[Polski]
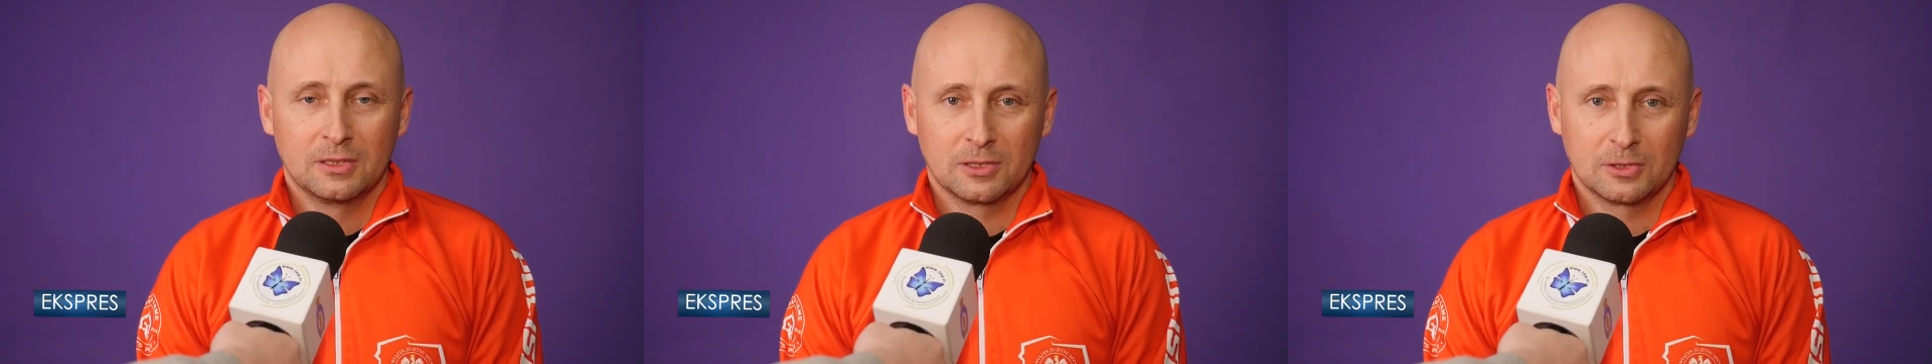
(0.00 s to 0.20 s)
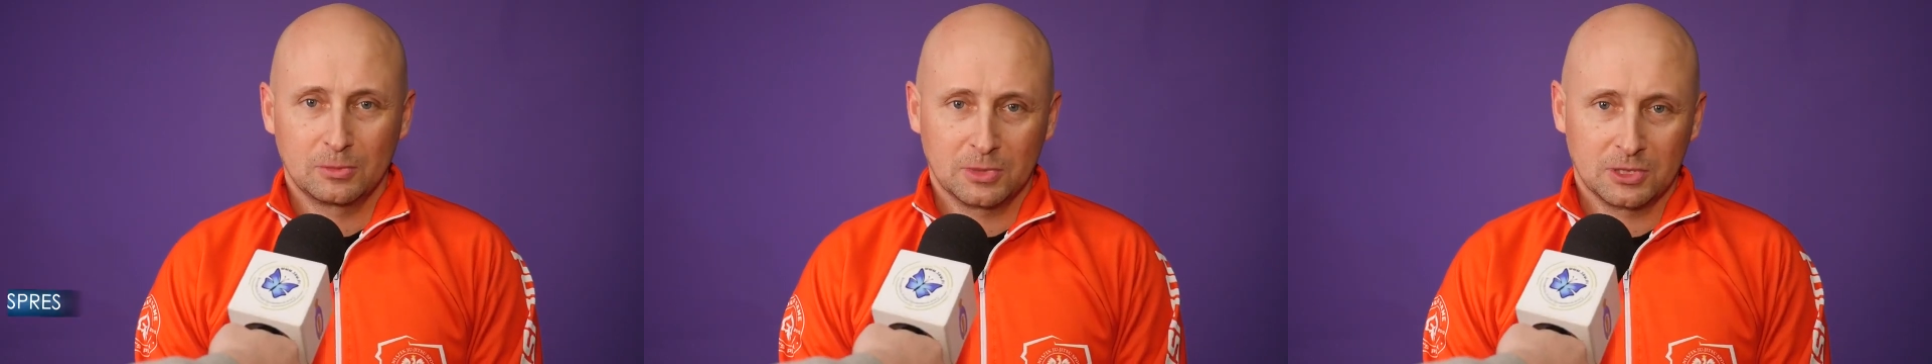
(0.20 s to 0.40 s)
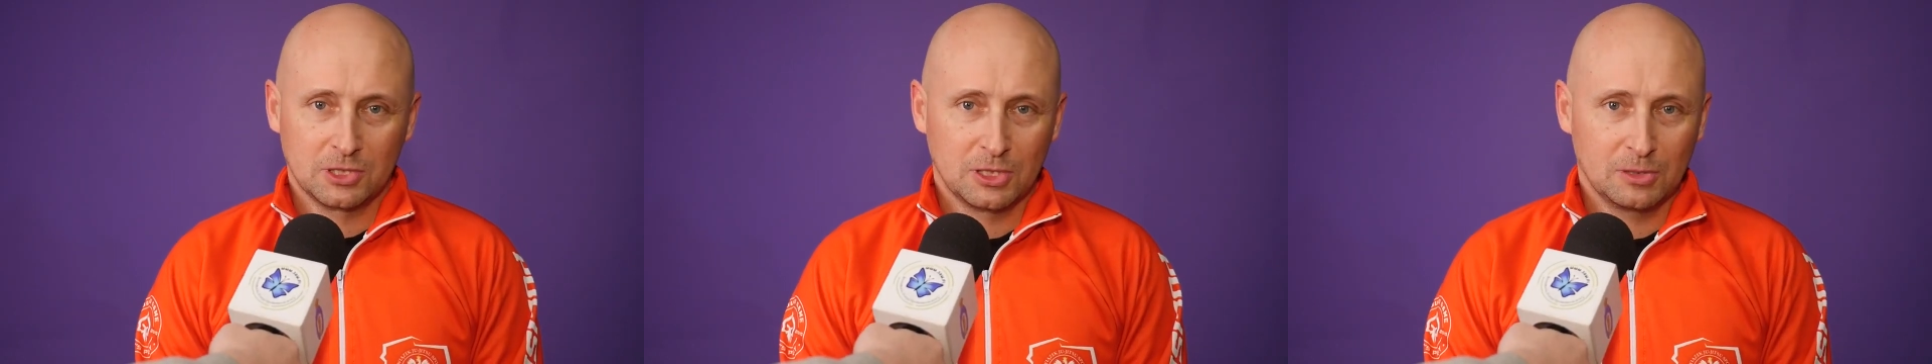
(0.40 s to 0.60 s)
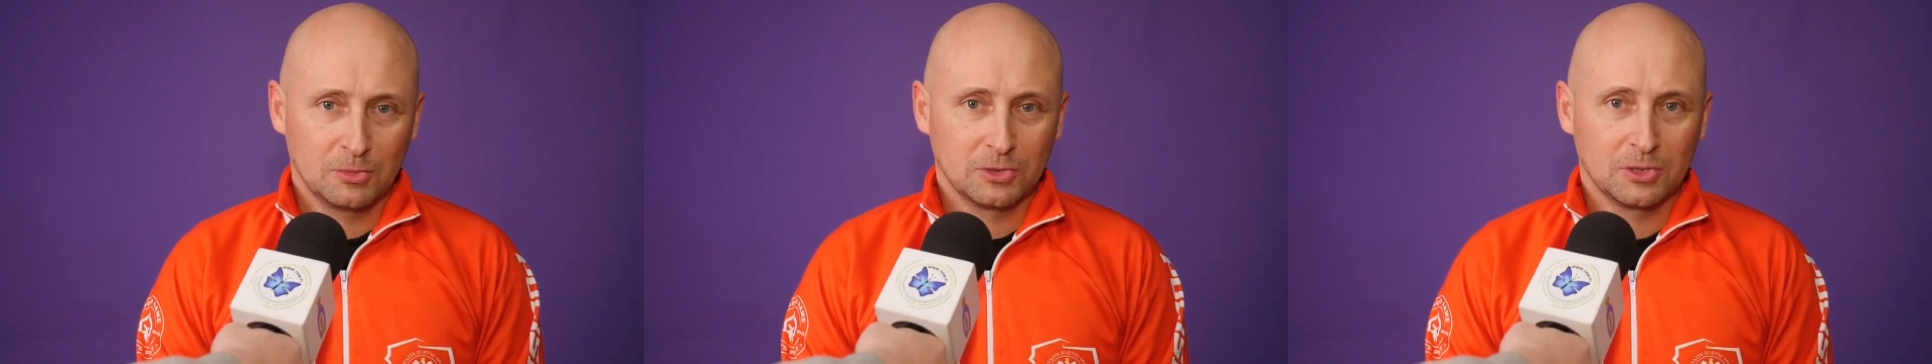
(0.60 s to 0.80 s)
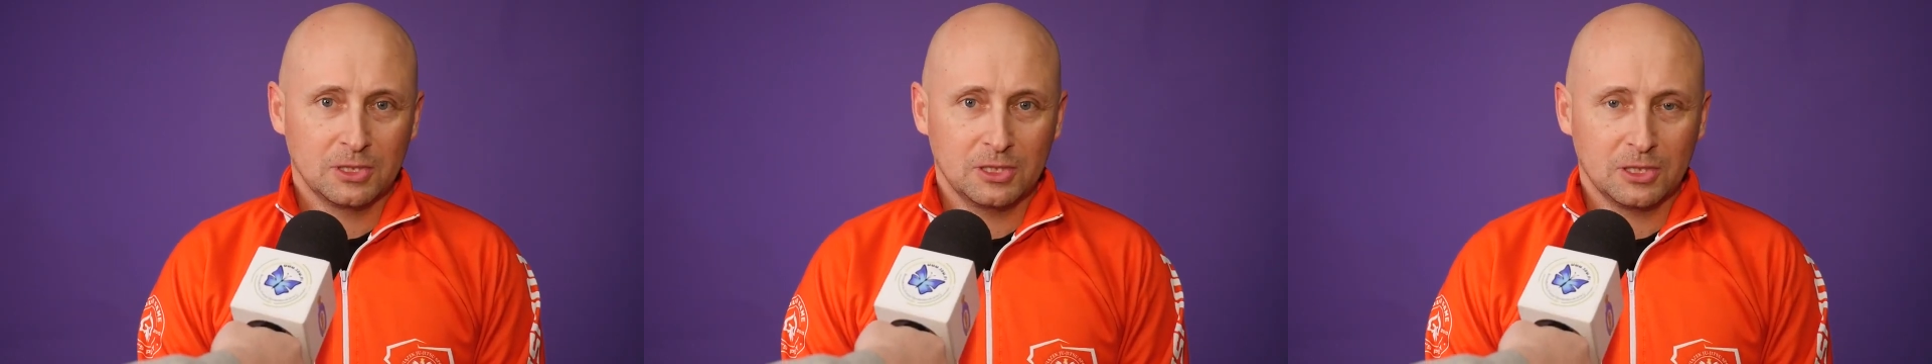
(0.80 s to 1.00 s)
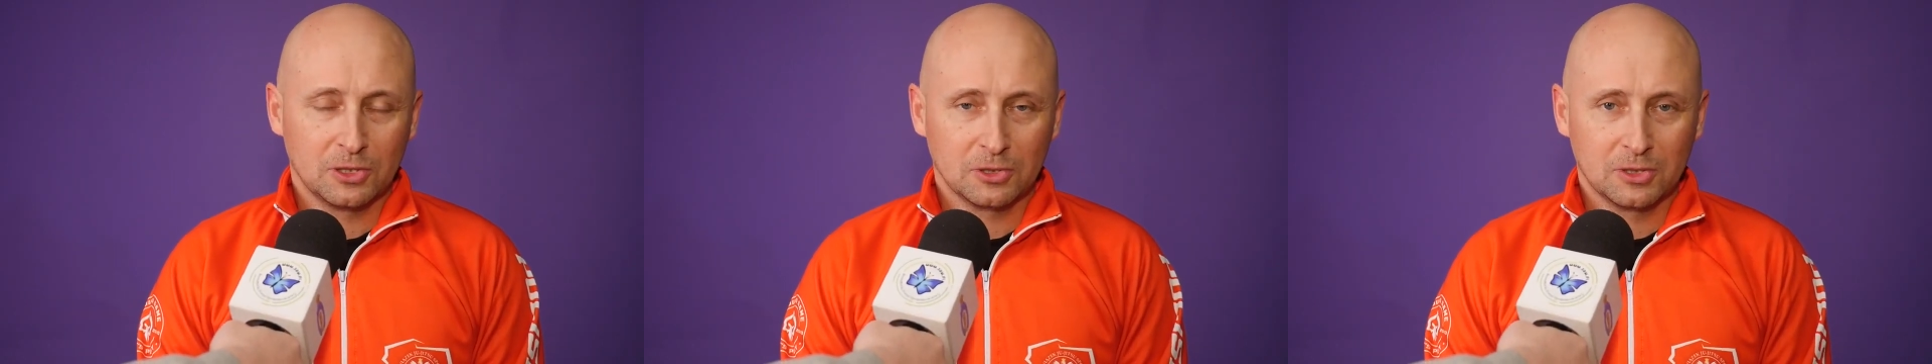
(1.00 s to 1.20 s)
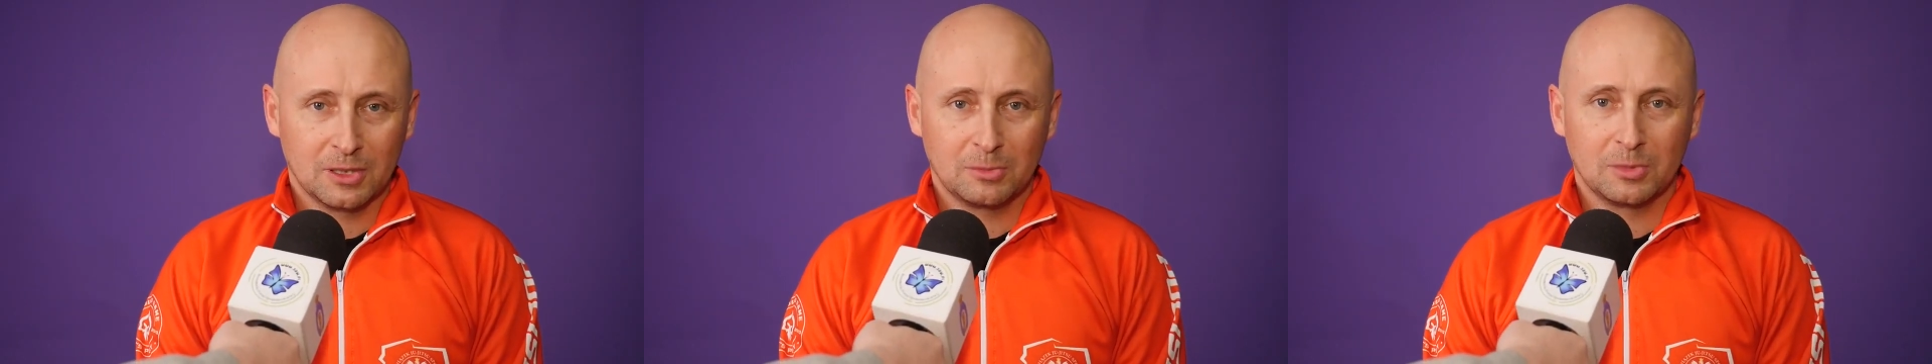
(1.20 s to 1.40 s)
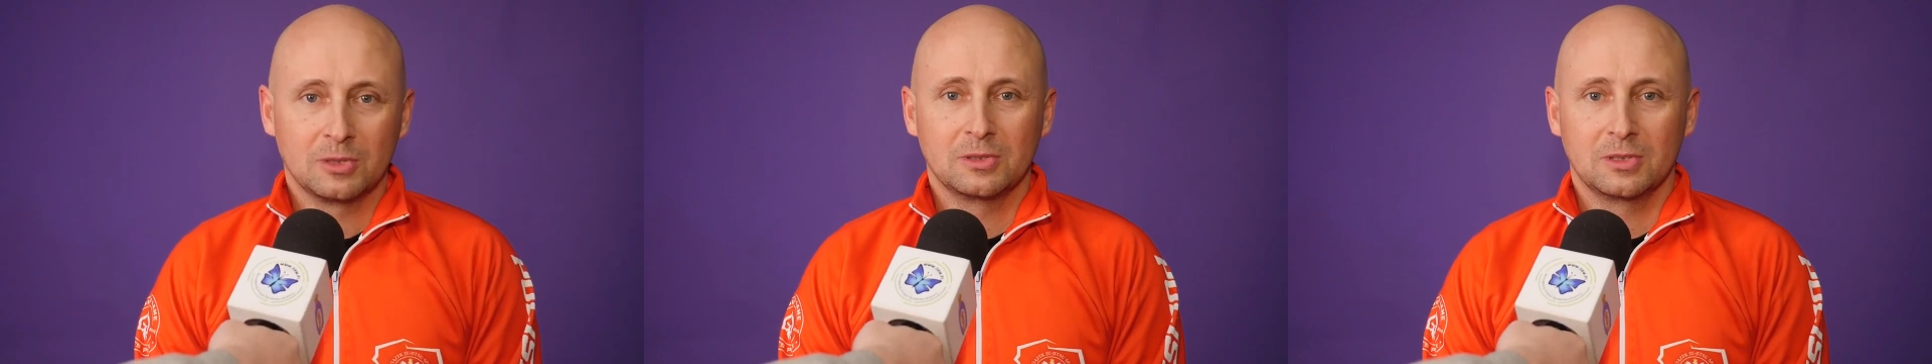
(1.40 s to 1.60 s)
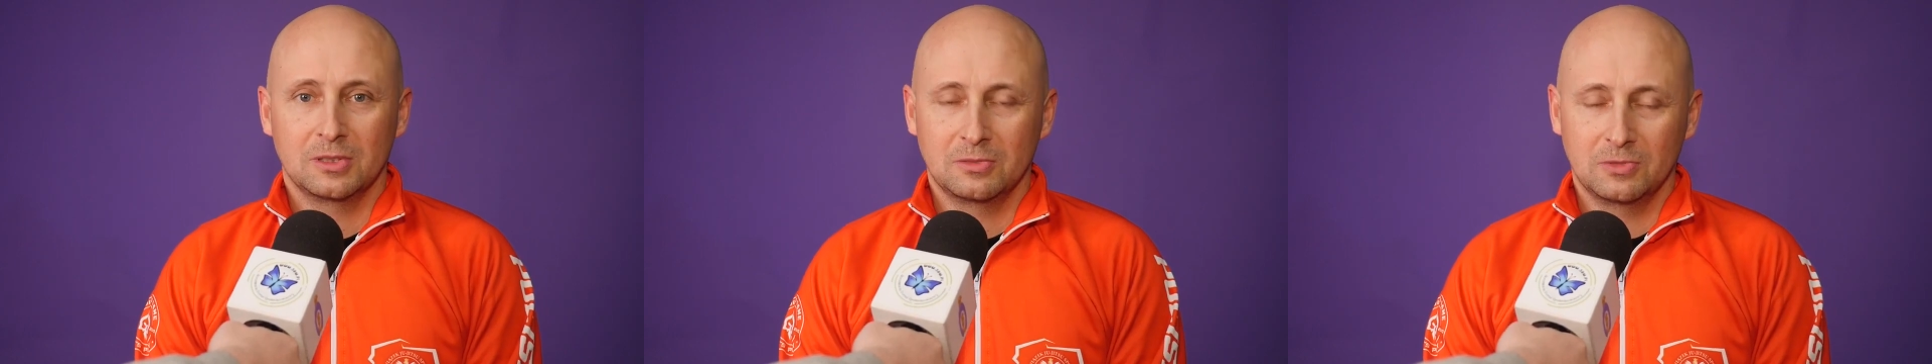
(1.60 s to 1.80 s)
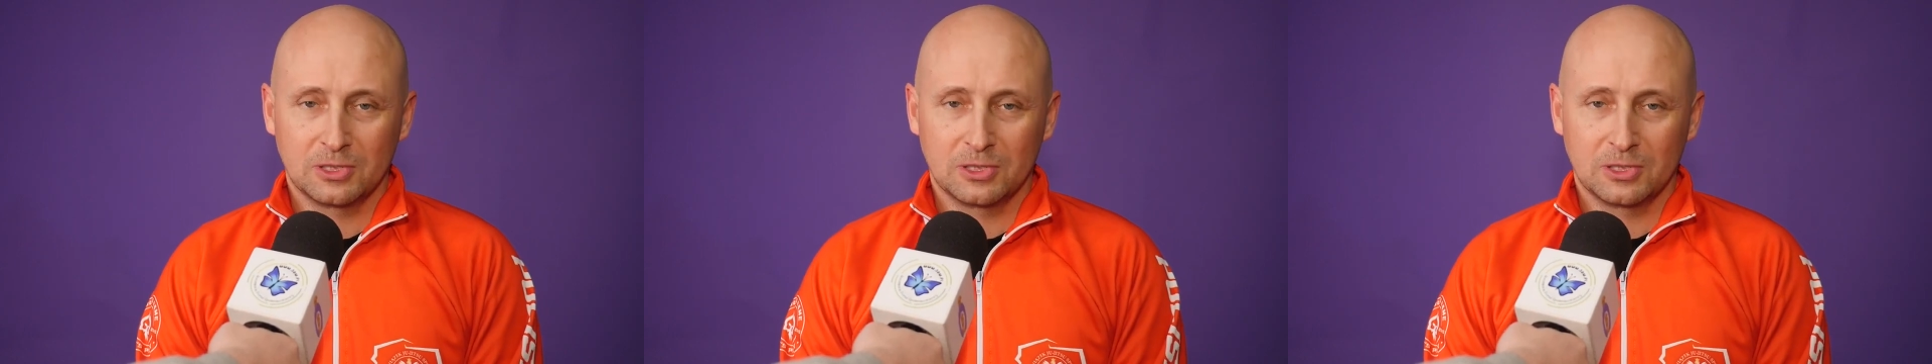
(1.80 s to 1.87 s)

natomiast Szymon i Nikodem y,